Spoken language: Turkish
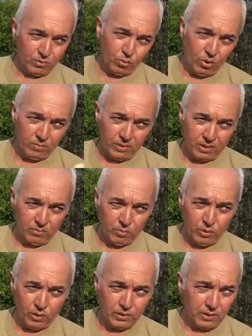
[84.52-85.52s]

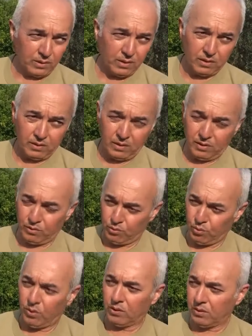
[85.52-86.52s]
Tohumlarımı böylece daha da
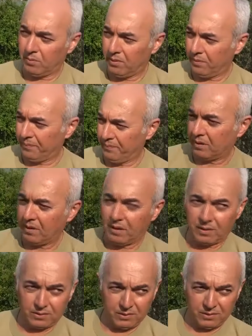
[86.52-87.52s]
çoğaltabildim de
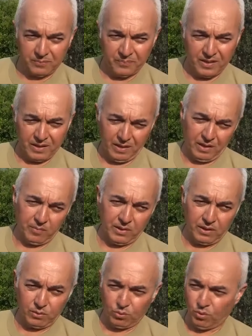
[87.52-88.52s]
artık
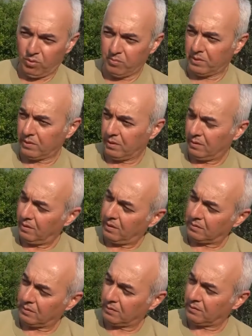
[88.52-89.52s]
elimdeki tohum miktarı
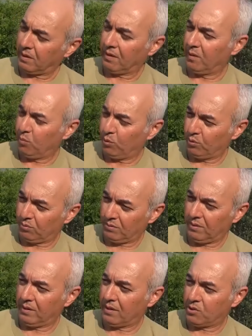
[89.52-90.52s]
artık tarla
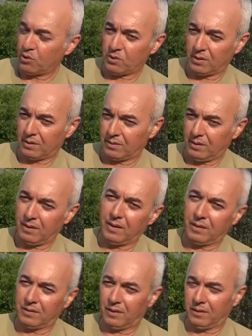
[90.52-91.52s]
boyutuna ekecek şekilde
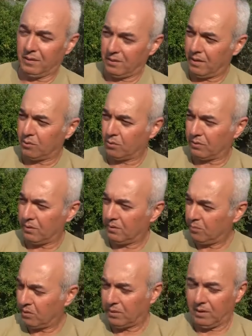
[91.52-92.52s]
geldi yani.
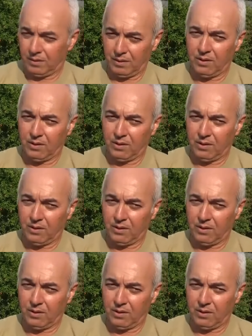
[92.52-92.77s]
Rahatlıkla bir tarla